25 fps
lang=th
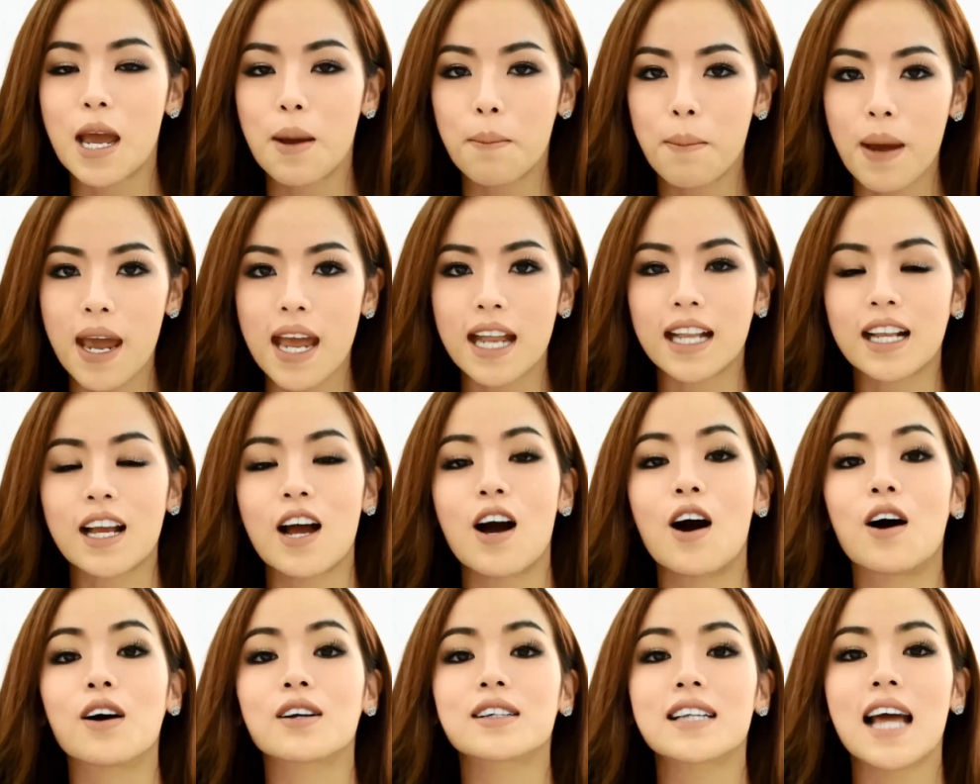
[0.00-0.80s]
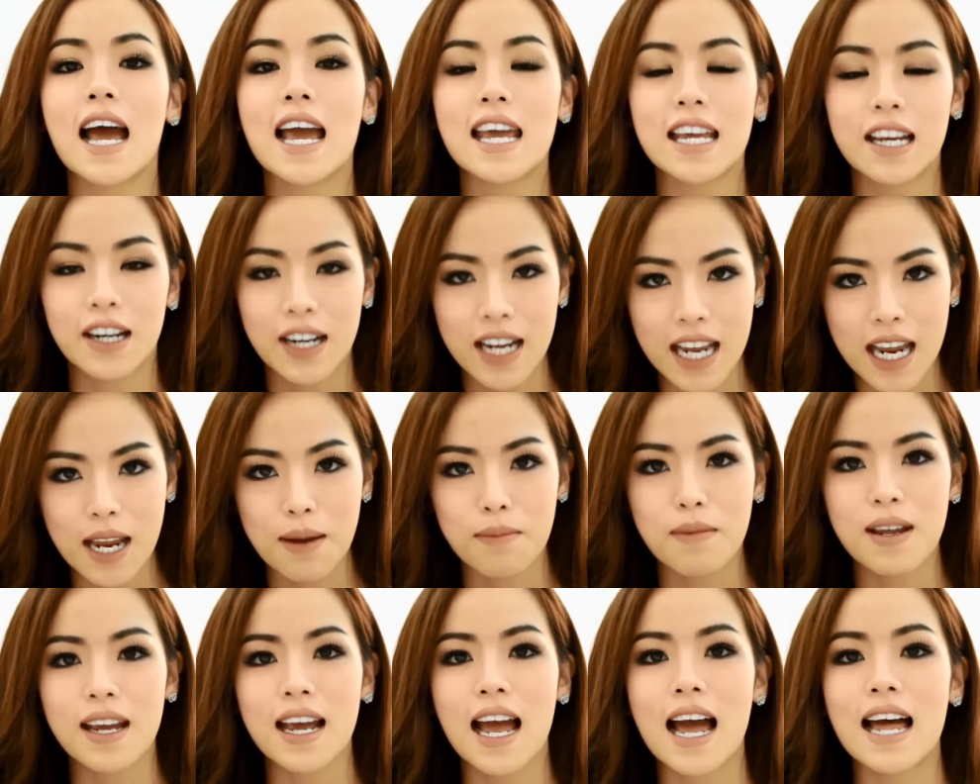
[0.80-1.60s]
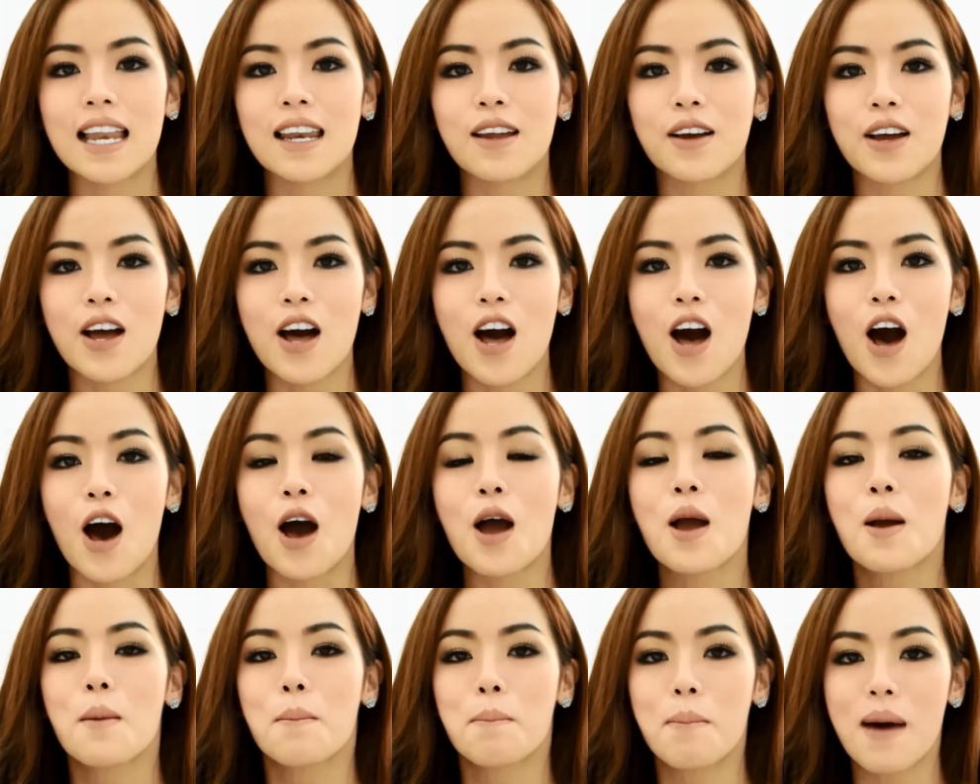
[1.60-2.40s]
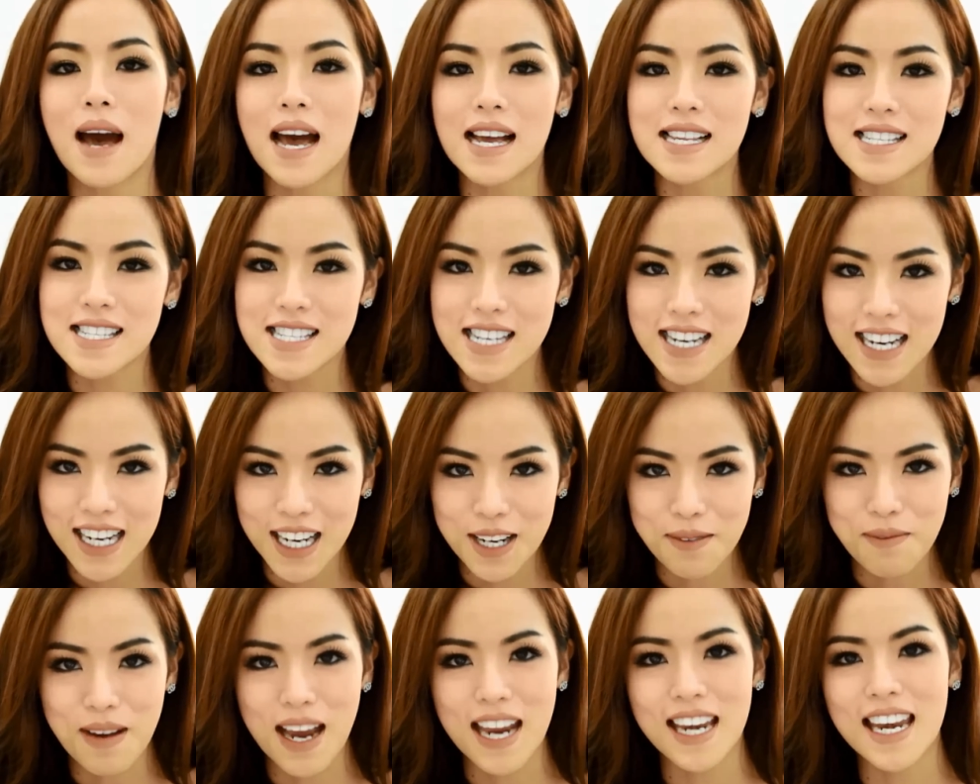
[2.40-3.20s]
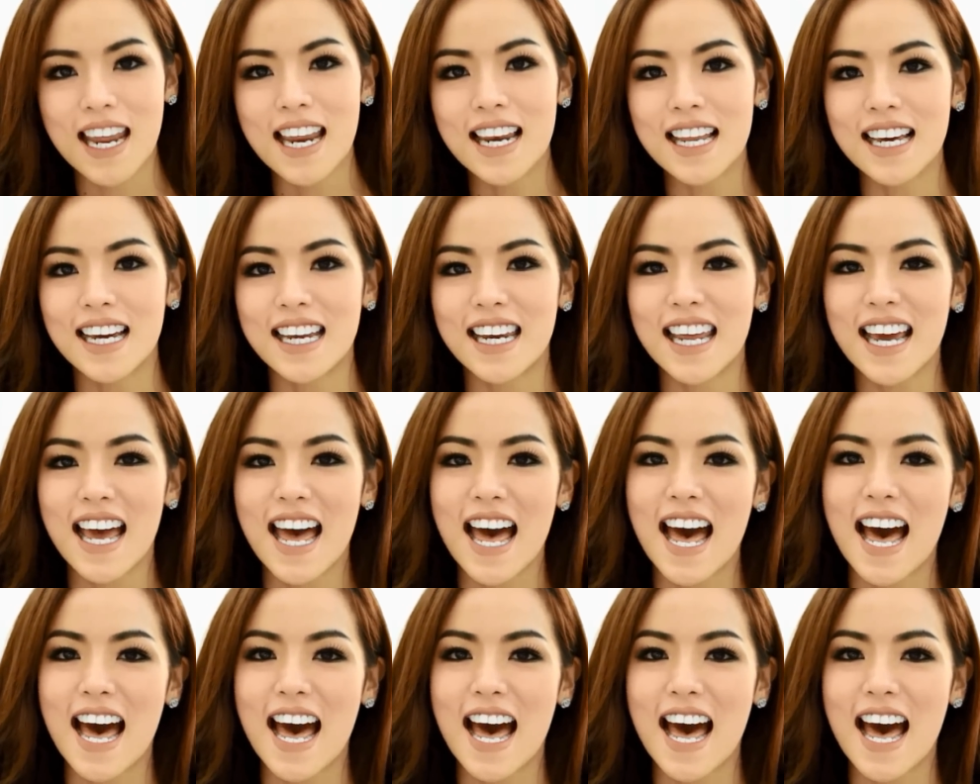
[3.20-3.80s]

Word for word: เพจของไทยครีมนะคะแล้วก็มาเจอกันใหม่ได้เลยนะ